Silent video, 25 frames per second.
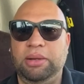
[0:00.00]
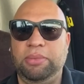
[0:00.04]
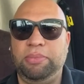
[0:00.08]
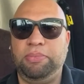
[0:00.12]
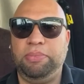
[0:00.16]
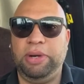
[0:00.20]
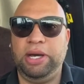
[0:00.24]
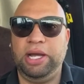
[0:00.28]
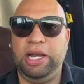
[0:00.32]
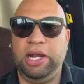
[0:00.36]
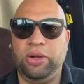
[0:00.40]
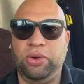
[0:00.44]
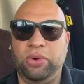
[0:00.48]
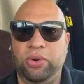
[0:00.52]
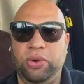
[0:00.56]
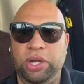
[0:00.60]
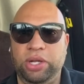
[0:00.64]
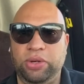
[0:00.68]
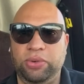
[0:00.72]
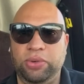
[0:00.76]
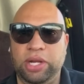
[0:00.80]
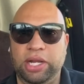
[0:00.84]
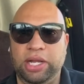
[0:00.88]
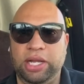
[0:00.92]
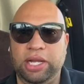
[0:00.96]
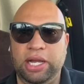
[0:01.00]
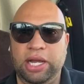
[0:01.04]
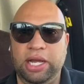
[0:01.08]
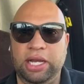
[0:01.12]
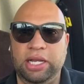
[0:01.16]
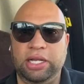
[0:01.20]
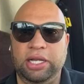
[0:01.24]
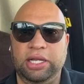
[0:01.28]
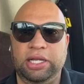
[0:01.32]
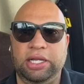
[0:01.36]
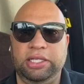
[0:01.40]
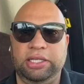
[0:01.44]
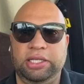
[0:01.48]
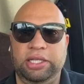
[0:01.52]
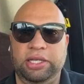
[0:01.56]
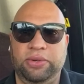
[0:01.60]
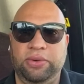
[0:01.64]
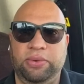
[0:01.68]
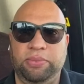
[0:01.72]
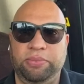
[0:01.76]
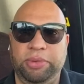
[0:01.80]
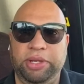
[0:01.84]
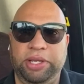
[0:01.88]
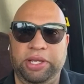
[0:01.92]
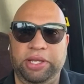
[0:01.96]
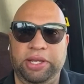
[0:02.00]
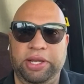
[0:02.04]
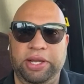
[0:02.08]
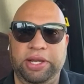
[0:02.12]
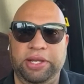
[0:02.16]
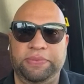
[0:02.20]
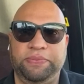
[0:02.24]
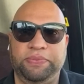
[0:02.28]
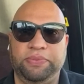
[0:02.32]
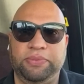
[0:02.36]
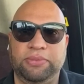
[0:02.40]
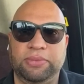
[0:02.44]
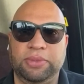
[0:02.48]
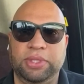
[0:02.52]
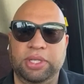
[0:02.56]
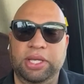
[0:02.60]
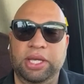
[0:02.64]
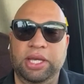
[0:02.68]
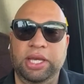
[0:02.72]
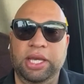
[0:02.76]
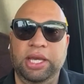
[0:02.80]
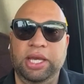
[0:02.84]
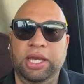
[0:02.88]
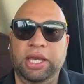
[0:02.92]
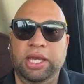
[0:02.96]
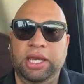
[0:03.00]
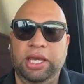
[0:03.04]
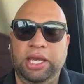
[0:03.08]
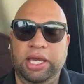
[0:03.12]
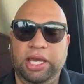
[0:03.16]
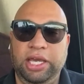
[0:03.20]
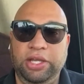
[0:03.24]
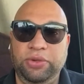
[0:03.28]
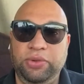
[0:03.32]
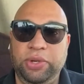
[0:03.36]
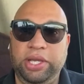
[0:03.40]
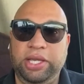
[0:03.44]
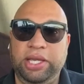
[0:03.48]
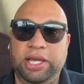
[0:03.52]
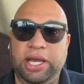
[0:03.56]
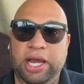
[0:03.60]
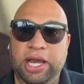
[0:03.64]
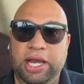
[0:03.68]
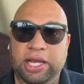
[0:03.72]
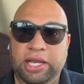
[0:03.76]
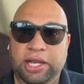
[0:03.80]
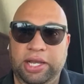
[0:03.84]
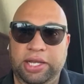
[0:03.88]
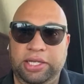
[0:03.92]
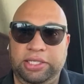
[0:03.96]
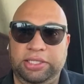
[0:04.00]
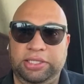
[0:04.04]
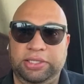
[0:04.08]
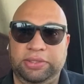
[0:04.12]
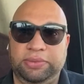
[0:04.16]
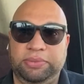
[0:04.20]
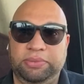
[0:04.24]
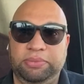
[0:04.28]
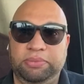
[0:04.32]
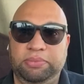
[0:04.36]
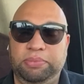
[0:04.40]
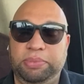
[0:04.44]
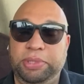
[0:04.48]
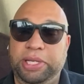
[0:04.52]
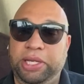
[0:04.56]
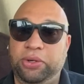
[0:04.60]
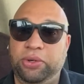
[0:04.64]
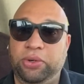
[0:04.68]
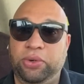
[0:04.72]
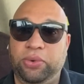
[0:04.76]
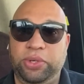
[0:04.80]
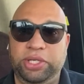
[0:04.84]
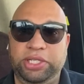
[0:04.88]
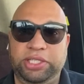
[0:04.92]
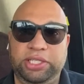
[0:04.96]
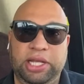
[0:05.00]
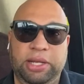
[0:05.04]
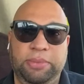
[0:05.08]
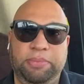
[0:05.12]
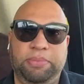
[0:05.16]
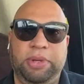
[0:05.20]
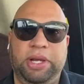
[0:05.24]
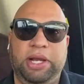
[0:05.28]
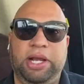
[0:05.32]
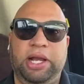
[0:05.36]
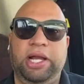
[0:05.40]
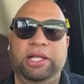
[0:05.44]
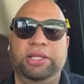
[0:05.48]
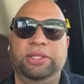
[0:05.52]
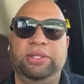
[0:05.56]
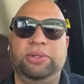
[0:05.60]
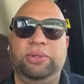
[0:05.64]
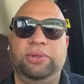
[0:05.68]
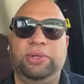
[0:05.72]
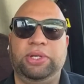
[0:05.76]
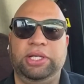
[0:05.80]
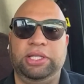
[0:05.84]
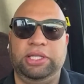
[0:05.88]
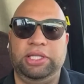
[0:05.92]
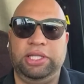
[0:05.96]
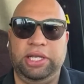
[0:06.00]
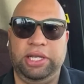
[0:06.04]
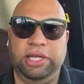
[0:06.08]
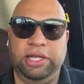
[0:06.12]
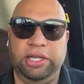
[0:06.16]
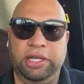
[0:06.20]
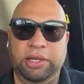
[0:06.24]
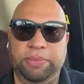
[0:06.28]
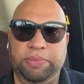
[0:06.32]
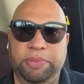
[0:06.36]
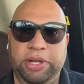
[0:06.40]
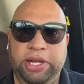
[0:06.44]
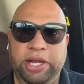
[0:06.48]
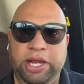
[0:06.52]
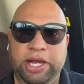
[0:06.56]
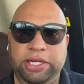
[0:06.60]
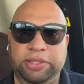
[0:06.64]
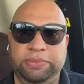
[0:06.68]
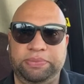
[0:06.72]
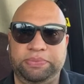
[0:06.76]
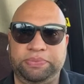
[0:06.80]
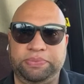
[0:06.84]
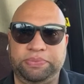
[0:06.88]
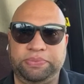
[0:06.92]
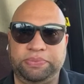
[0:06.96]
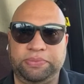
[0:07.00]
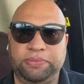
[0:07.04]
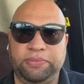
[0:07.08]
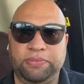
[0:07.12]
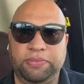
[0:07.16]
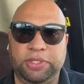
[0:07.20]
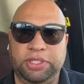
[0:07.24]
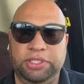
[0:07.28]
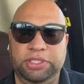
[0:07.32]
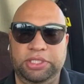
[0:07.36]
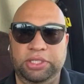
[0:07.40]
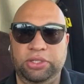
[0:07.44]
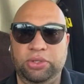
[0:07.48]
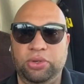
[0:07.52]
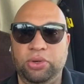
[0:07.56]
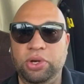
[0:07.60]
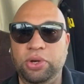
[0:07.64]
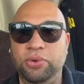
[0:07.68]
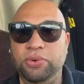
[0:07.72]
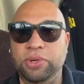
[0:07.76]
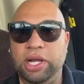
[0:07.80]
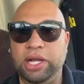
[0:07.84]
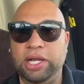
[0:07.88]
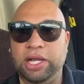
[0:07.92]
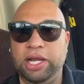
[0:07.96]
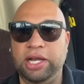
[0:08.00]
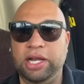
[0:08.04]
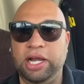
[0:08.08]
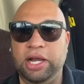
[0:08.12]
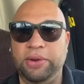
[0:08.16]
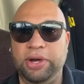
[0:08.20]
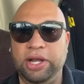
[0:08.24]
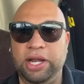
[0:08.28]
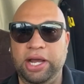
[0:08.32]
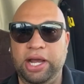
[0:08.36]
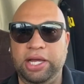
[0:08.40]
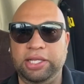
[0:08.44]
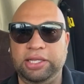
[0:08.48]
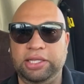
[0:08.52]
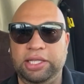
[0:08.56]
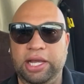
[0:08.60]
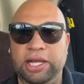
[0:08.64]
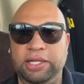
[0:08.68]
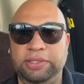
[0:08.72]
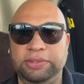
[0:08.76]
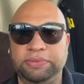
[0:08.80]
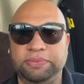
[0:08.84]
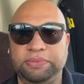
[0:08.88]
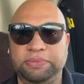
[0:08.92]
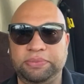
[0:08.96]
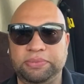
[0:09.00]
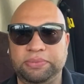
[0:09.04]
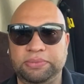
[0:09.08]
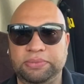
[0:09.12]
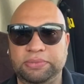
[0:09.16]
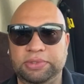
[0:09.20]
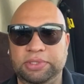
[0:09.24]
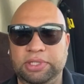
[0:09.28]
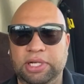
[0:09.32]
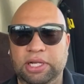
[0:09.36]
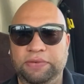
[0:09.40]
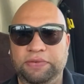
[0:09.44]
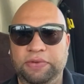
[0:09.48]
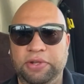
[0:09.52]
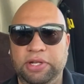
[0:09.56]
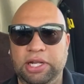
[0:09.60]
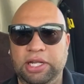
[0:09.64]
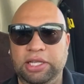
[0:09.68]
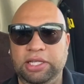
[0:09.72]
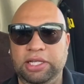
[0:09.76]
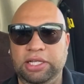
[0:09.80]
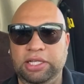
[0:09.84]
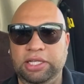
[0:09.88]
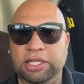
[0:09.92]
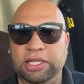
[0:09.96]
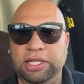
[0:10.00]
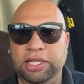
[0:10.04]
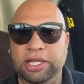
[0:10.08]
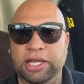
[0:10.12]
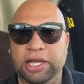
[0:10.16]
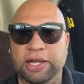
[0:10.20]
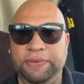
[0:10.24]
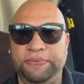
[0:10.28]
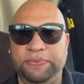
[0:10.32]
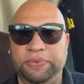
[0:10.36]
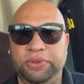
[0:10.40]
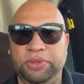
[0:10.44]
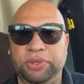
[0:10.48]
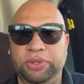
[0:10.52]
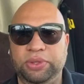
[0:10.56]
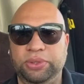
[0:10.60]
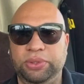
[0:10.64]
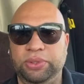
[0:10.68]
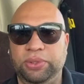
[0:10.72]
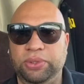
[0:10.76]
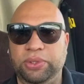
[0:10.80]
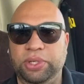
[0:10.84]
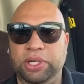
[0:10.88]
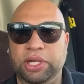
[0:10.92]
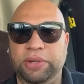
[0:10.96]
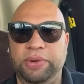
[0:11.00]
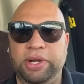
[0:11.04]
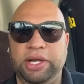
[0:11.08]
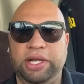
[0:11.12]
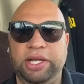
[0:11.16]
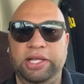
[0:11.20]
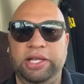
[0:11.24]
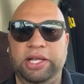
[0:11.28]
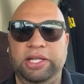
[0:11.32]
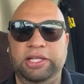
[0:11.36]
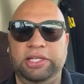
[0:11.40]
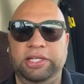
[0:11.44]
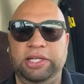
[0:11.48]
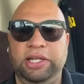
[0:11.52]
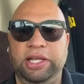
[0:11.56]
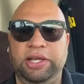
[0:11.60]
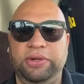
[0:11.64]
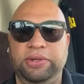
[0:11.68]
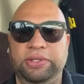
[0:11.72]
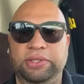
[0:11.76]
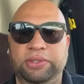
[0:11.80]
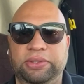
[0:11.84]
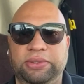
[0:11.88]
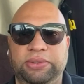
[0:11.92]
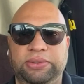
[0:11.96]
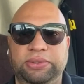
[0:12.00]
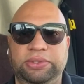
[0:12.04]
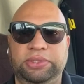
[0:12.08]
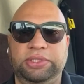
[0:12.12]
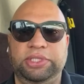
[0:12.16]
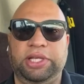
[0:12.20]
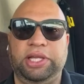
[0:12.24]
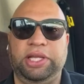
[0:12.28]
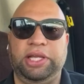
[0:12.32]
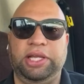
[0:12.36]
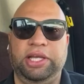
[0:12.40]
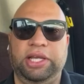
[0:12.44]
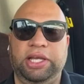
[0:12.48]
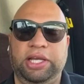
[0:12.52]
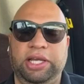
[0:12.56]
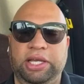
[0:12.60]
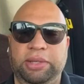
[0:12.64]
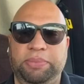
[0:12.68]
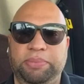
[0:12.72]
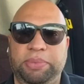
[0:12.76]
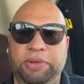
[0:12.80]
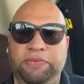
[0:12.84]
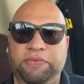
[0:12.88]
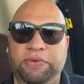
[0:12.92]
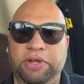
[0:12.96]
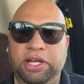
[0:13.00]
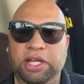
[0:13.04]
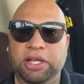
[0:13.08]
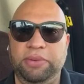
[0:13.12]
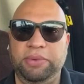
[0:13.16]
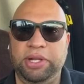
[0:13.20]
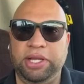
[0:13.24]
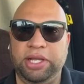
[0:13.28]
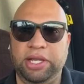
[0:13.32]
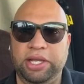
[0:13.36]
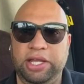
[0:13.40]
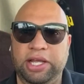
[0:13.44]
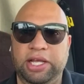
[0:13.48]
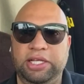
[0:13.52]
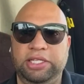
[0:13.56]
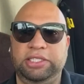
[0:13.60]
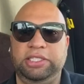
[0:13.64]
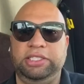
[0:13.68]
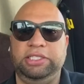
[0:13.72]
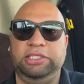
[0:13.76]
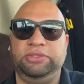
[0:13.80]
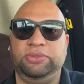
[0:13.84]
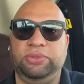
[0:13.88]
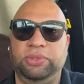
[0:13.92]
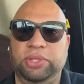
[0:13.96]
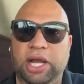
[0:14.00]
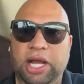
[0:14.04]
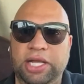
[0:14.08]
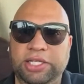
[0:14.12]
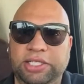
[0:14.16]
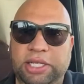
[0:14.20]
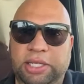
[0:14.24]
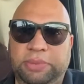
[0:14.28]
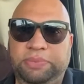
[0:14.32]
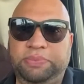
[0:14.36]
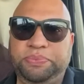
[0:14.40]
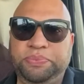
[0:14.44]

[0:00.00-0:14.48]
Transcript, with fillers: para coger una carga que te convenga. Ellos hay cargas, pero no están pagando lo que tienen que pagar. Si cogen una carga barata, final del día no le va a quedar dinero, entonces es preferible quedarse en su casa.